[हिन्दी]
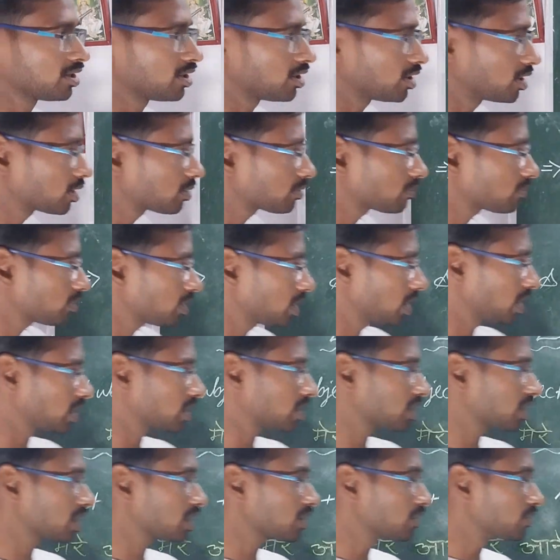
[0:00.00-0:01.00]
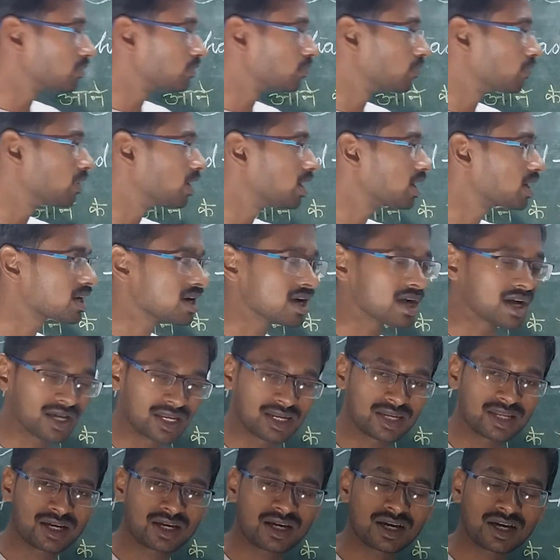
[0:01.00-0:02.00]
और एक है वह
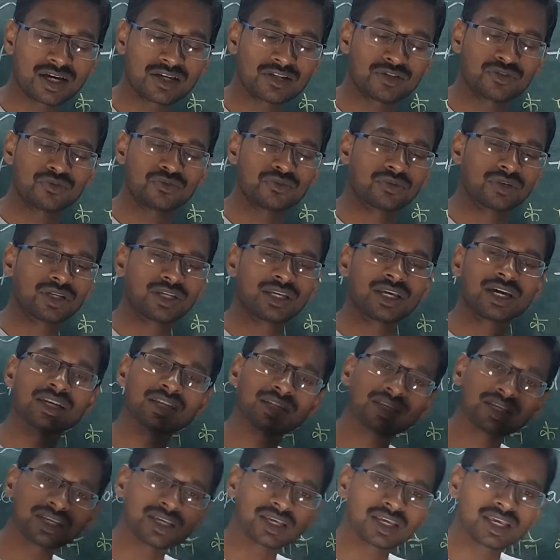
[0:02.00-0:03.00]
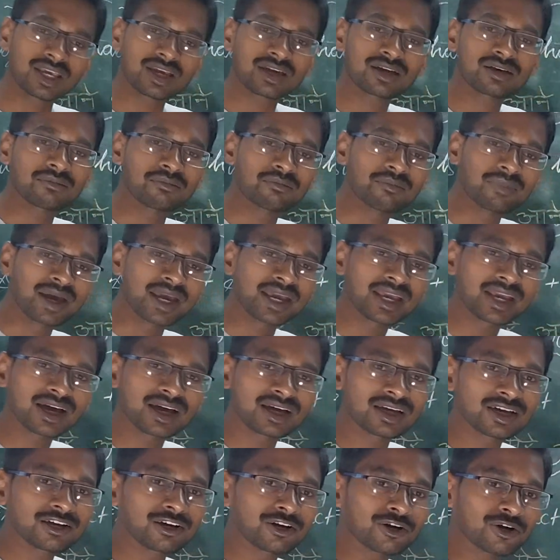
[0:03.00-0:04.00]
खाना खा चुकी यानी एक मैं
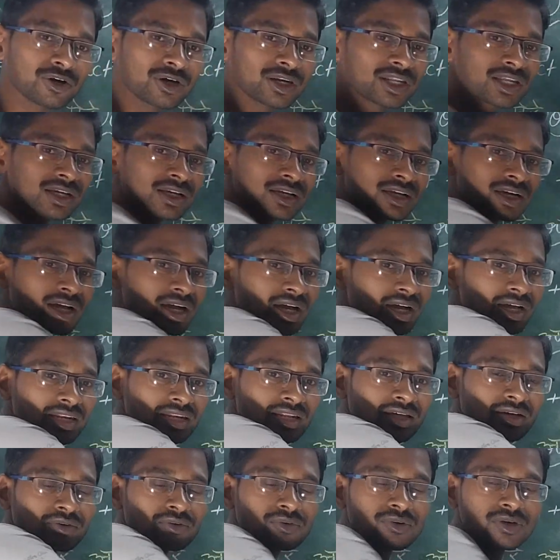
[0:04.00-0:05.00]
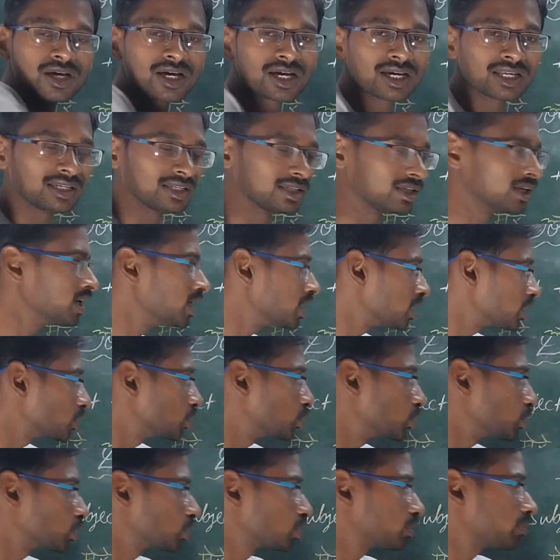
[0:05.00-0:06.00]
आया और एक खाना वो खा ले
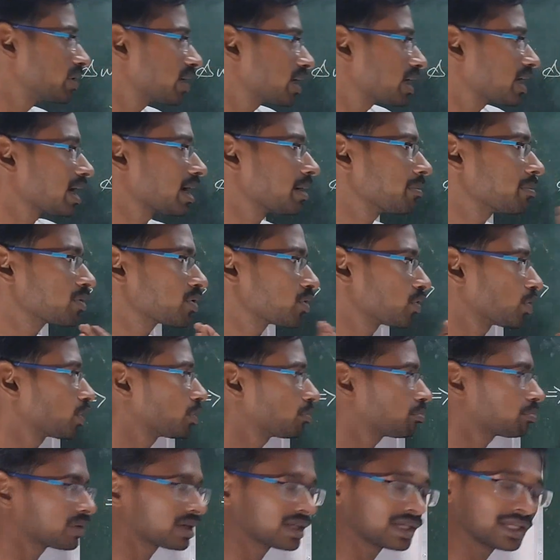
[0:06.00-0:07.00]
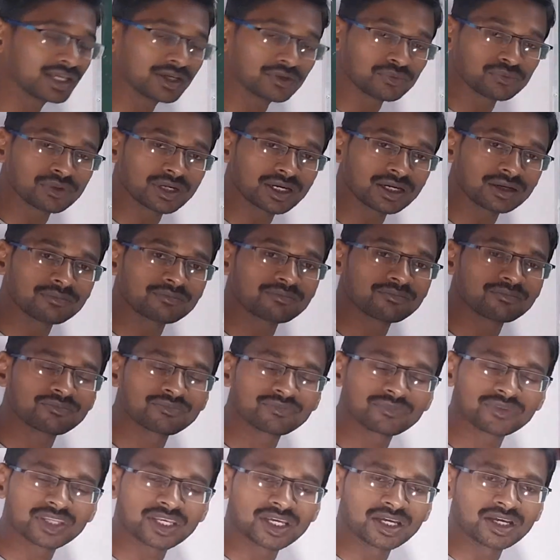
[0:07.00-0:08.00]
दोनों में काम कौन पहले हुआ
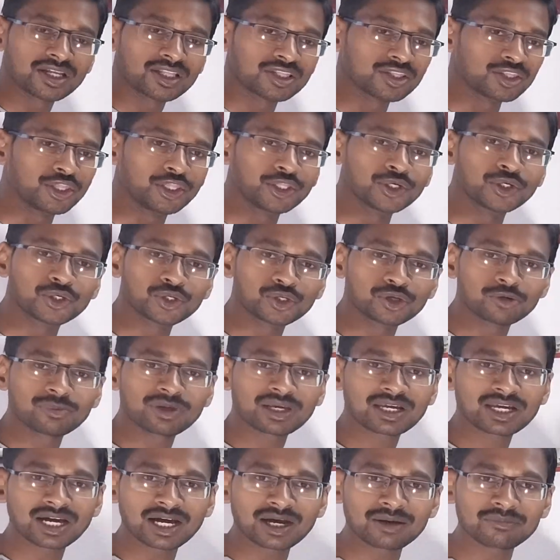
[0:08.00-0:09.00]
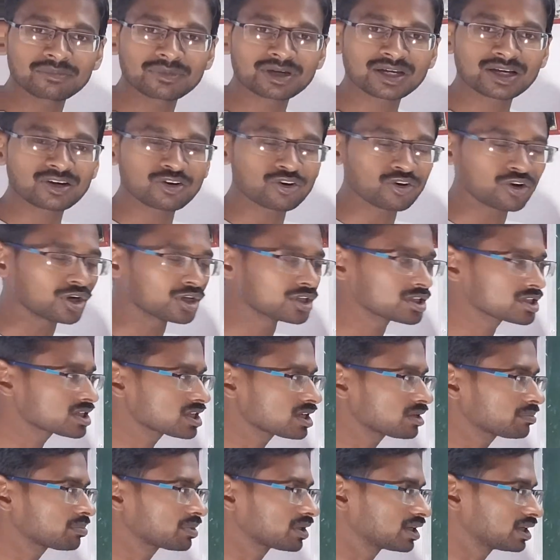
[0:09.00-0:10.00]
दोनों में काम कौन
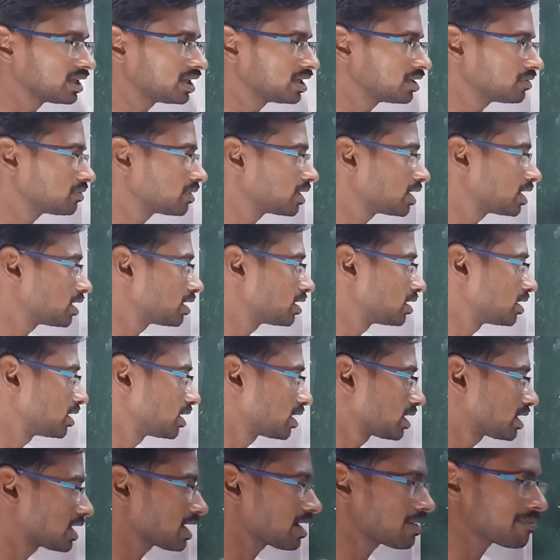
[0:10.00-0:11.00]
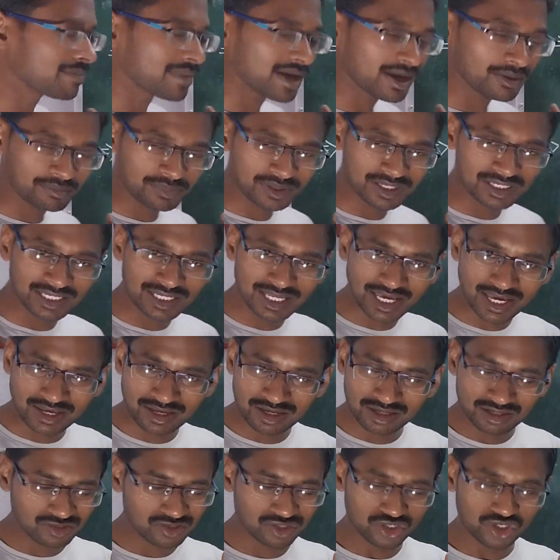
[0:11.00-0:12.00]
सा पहले हुआ क्या मैं पहले
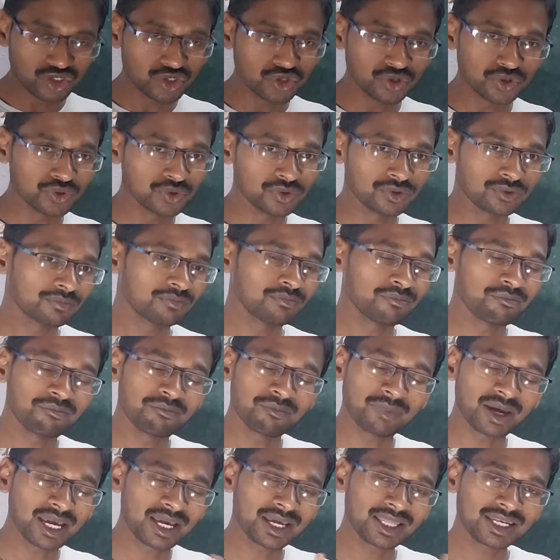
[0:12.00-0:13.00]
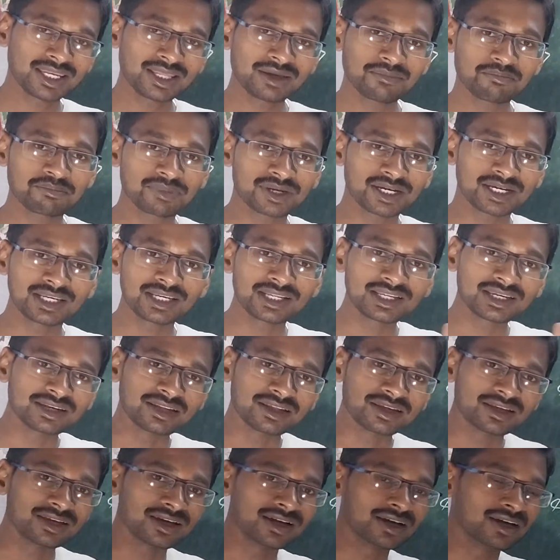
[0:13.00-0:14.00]
आया नो no, मैंने पहले
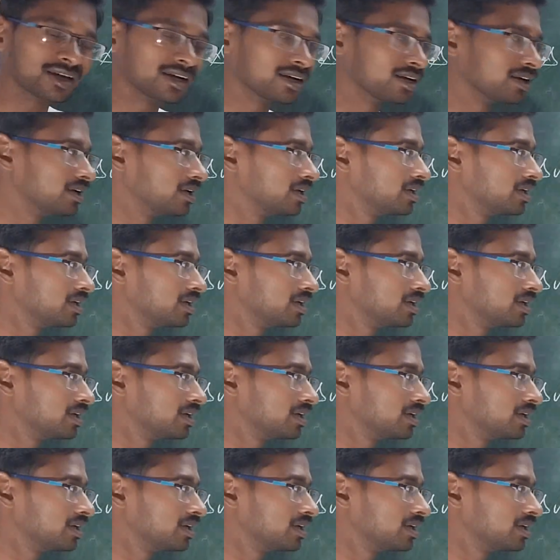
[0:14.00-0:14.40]
नहीं आया